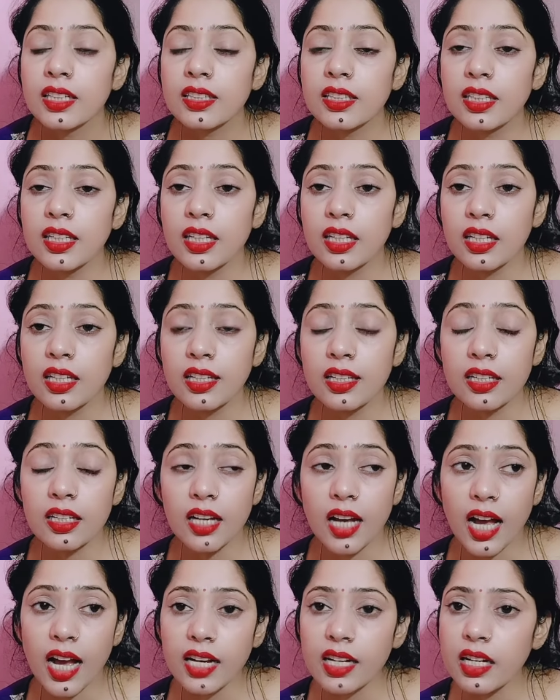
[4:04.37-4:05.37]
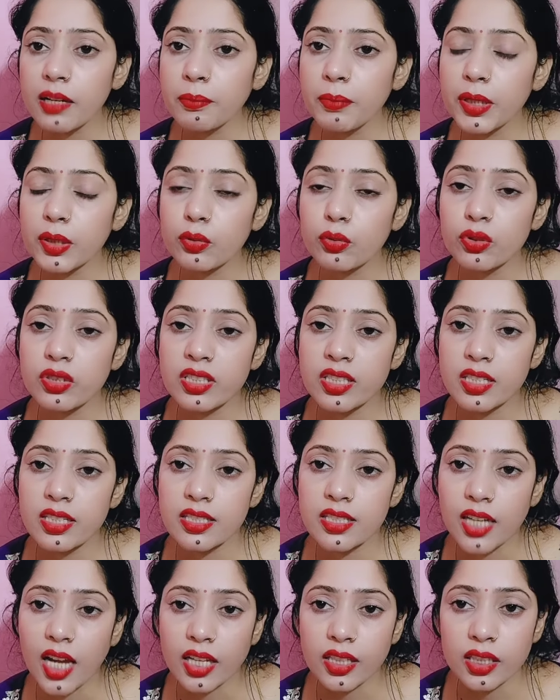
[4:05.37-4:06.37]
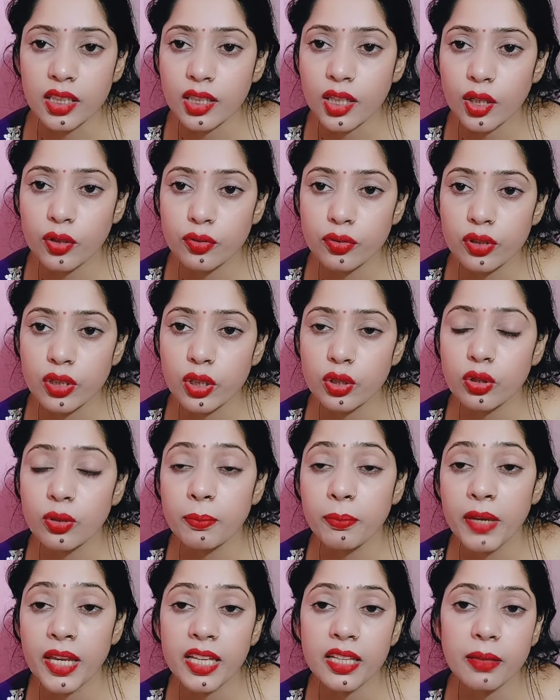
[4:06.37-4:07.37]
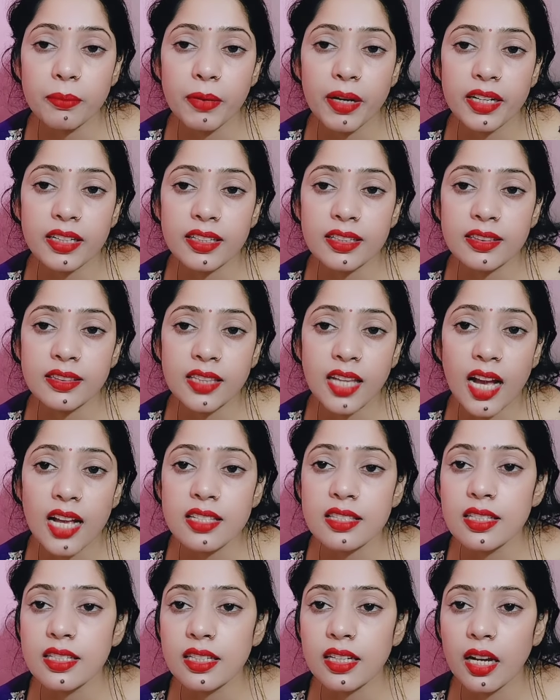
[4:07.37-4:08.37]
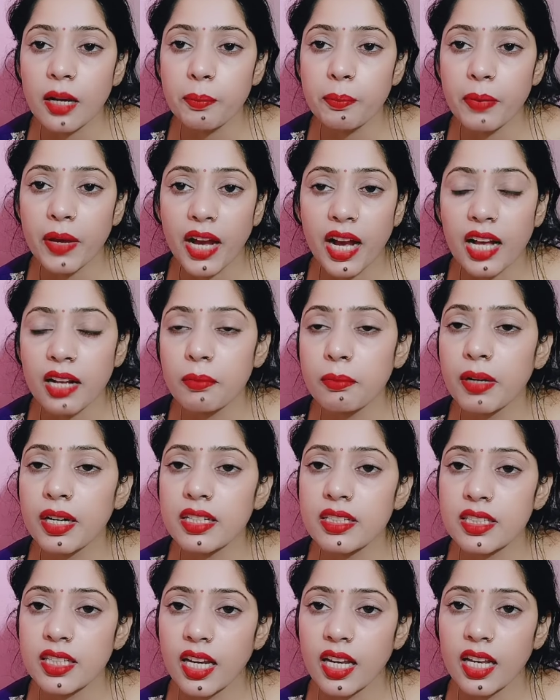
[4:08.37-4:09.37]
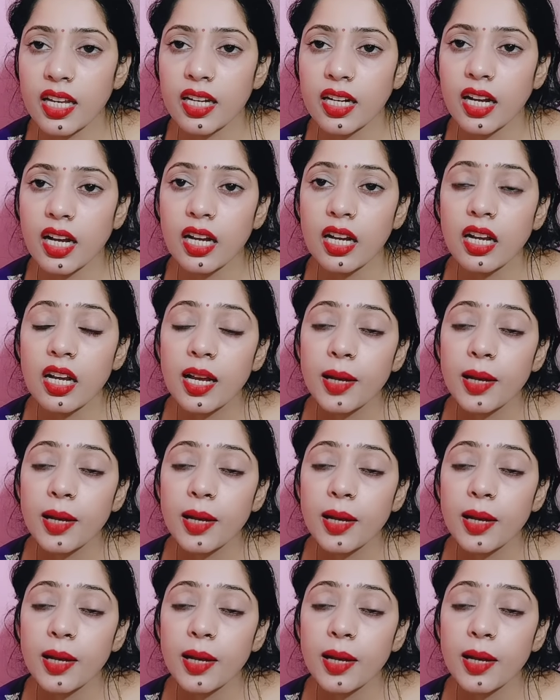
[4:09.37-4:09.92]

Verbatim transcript: कि अगर मैं दूसरी शादी करूंगी तो मेरी बेटी तासी का प्यार बढ़ जाएगा